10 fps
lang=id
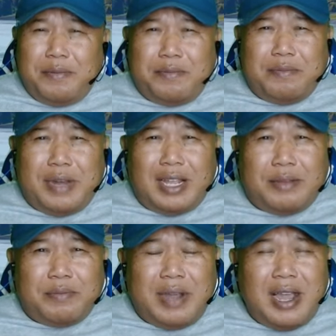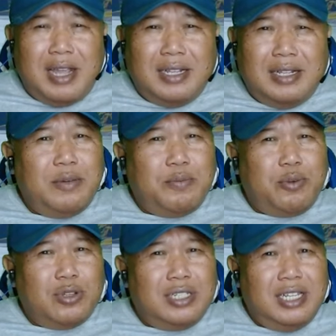manfaat
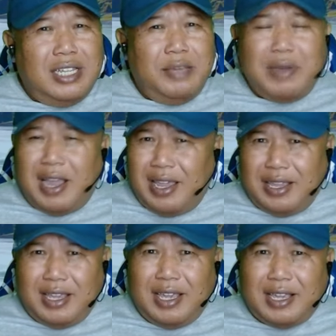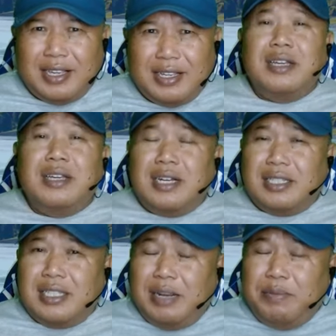positif hiking.
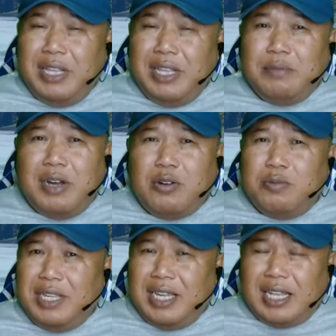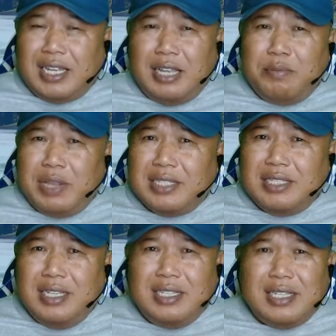Keterampilan baru meningkatkan
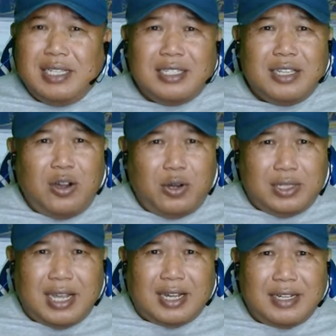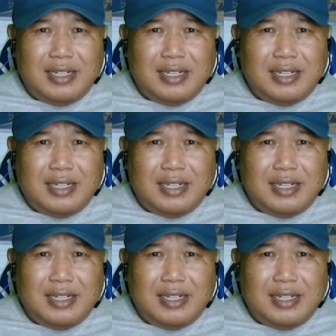plastisitas otak.